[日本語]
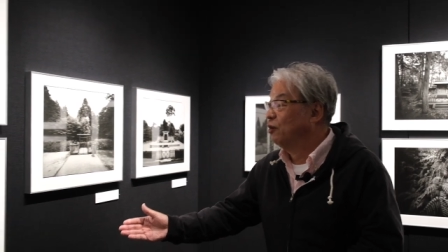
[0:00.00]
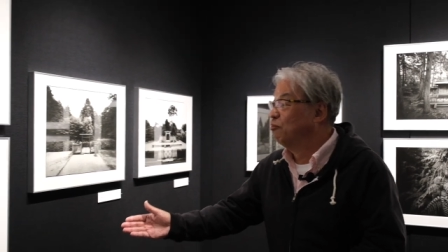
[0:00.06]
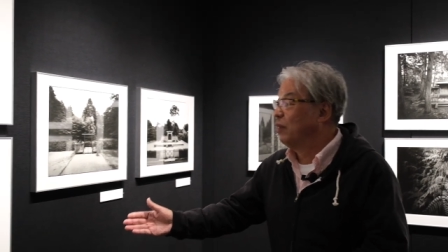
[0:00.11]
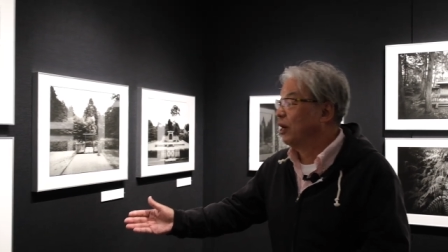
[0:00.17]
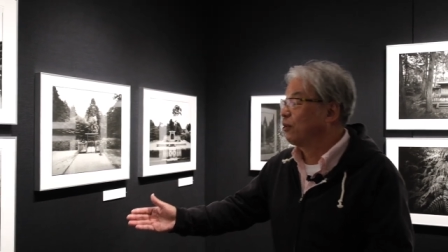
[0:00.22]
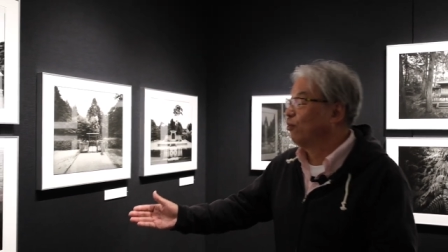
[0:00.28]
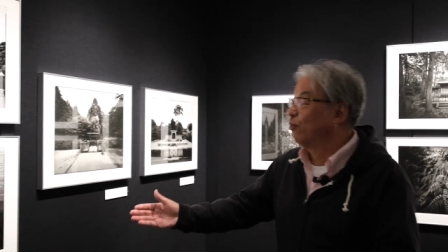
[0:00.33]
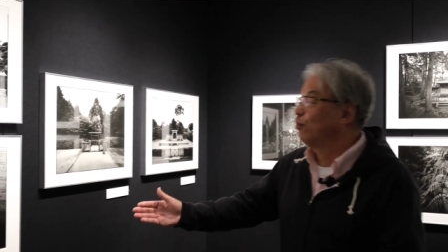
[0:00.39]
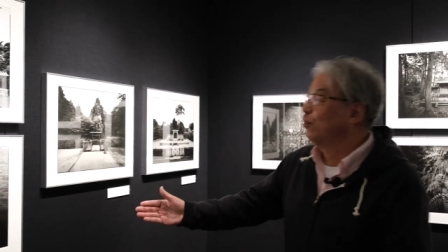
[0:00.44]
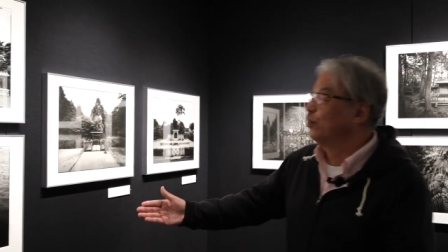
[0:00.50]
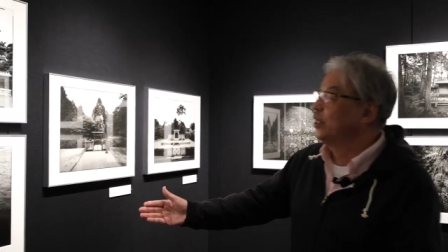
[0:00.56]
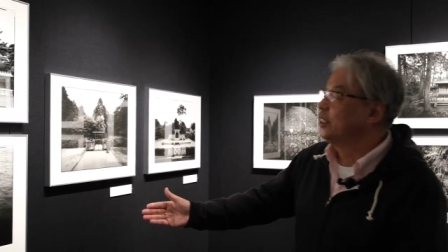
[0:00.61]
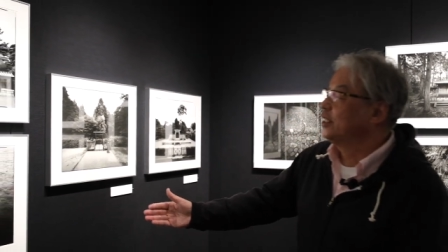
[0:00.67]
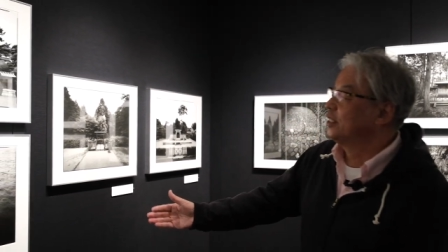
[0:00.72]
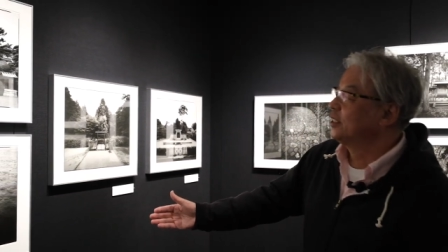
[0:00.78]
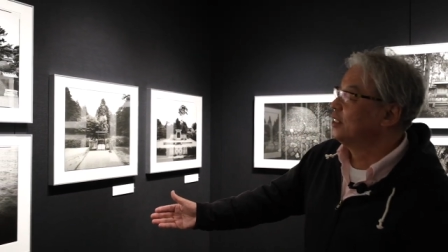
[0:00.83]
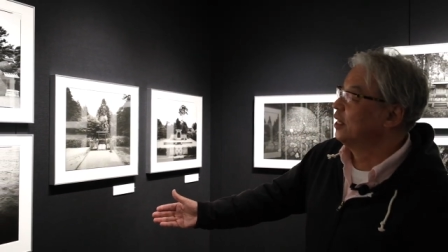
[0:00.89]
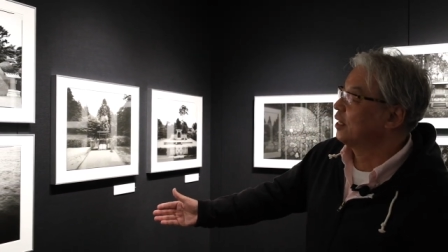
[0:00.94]
まあここで
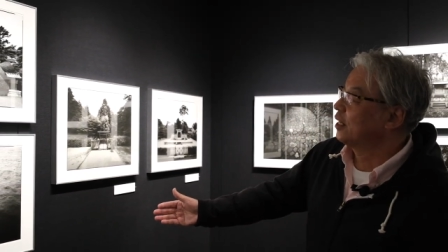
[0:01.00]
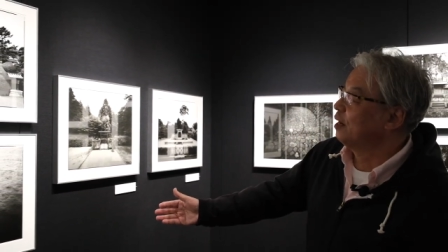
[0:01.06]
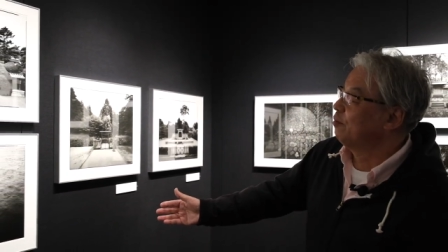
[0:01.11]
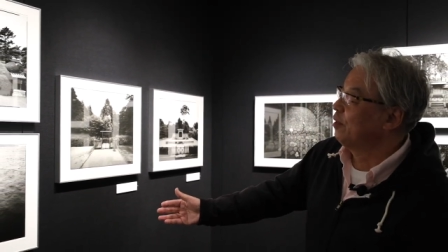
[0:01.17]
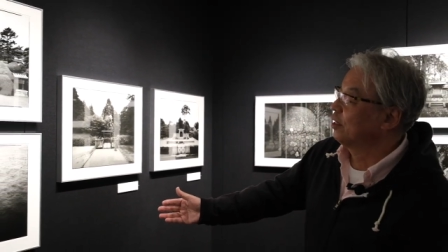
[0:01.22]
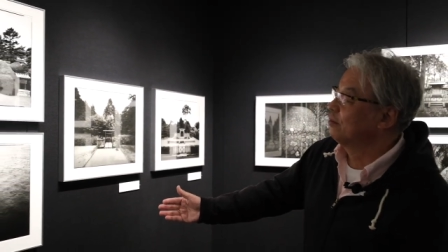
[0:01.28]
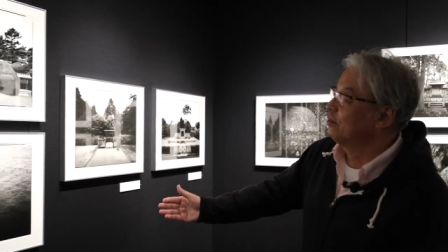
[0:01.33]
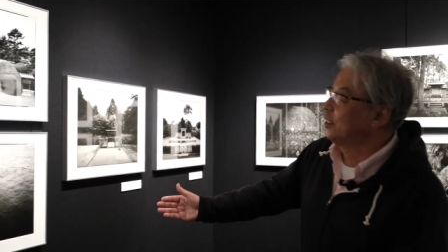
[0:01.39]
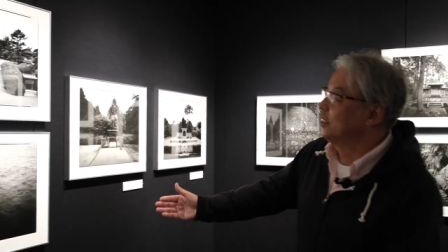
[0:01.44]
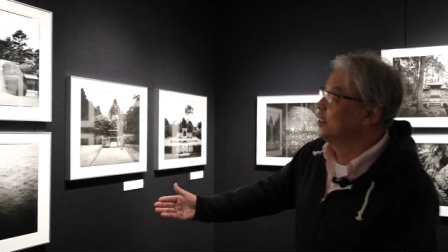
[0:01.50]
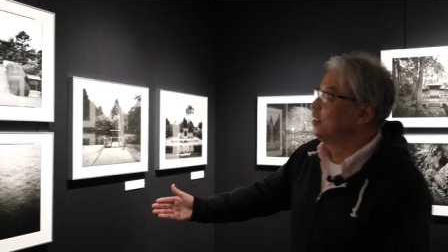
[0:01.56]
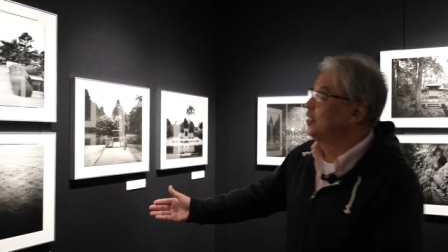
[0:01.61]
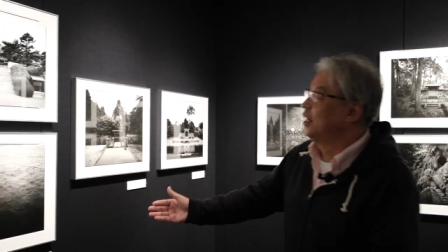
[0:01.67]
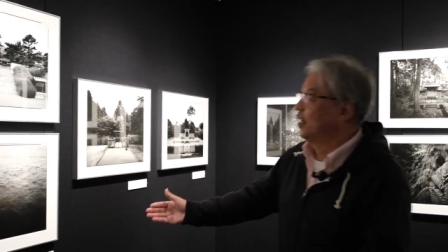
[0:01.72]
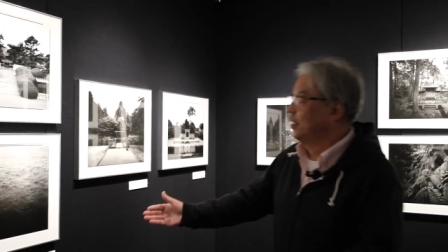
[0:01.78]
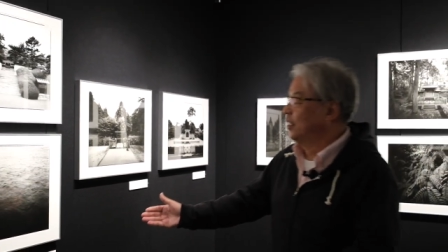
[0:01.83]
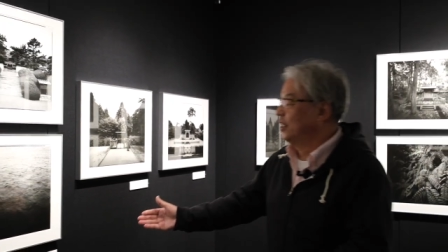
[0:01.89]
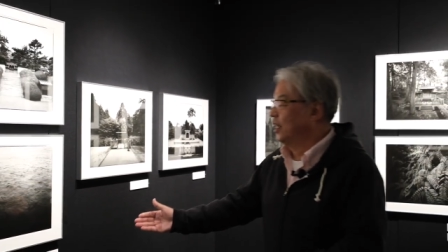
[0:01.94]
ですね鎌倉時
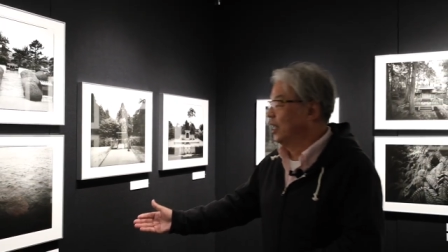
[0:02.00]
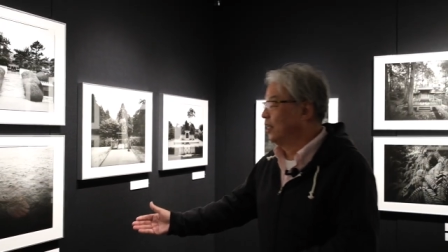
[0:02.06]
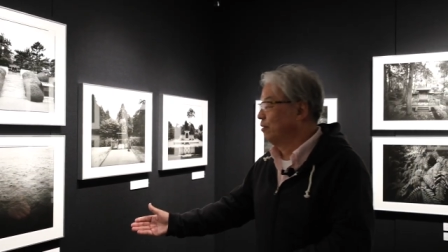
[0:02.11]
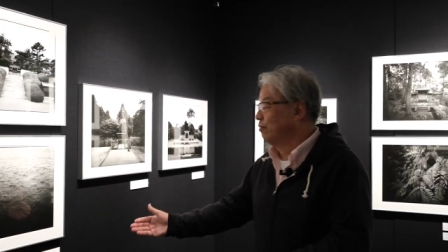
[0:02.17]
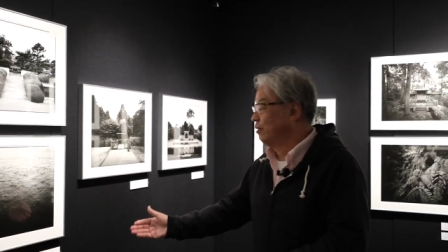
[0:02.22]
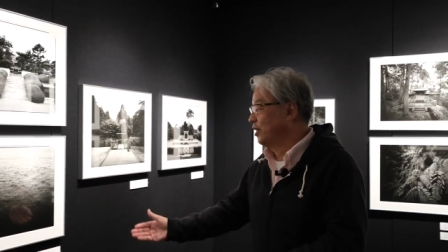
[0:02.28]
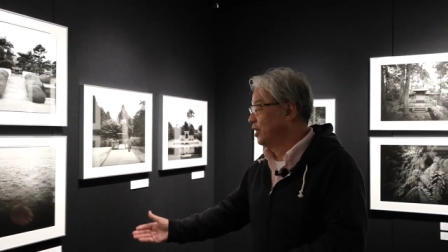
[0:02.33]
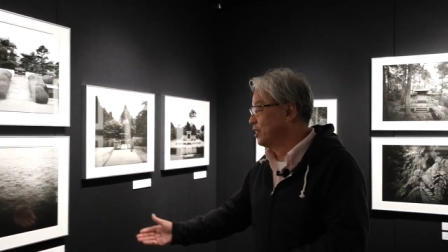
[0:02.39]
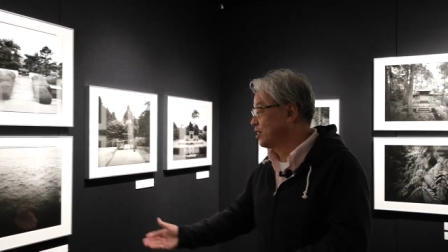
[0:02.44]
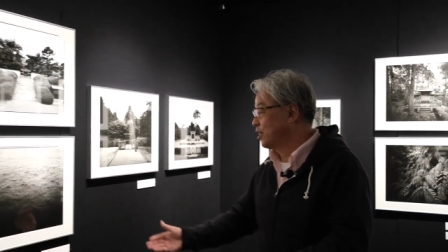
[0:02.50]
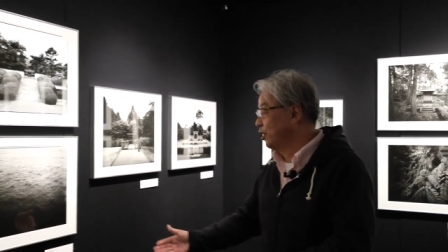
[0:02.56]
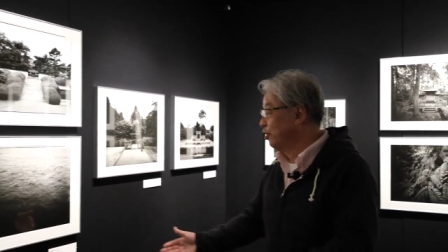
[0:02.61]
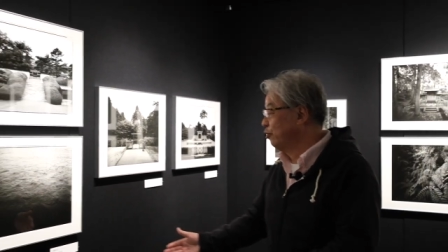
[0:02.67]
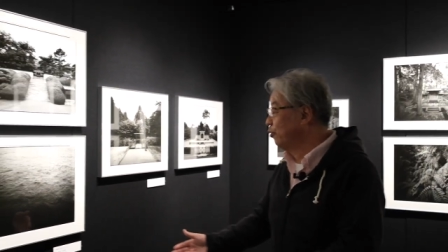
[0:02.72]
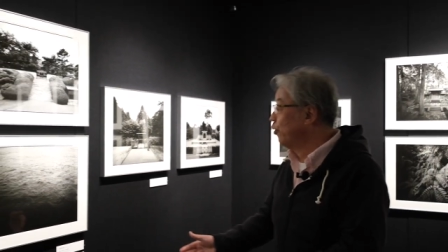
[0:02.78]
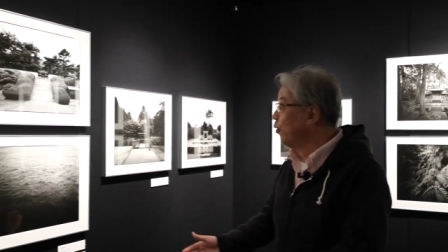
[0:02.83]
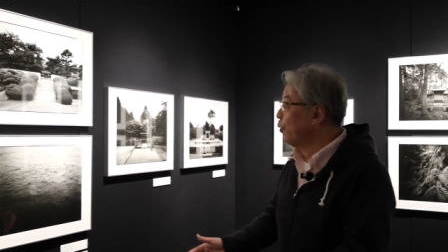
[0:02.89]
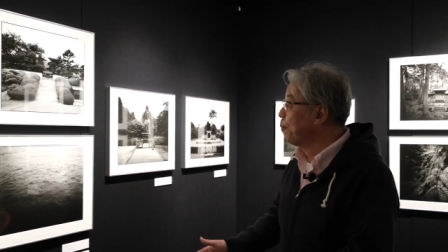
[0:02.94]
代になるんですけ
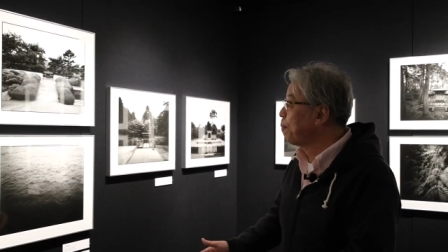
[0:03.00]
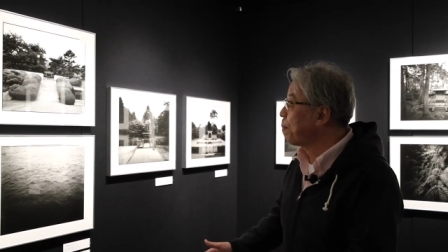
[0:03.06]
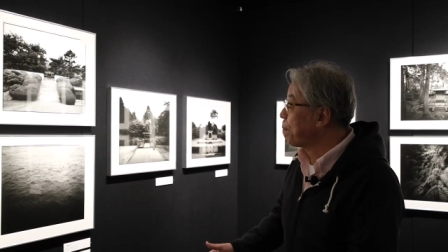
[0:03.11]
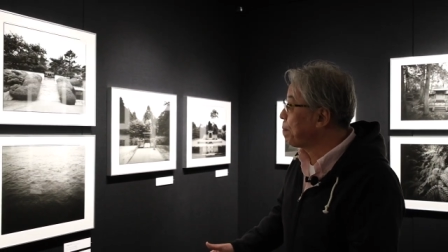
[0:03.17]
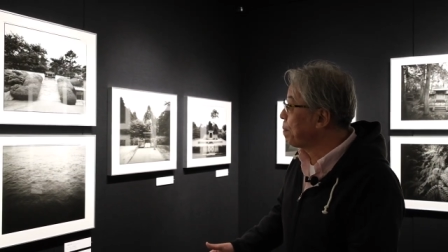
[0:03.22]
ども、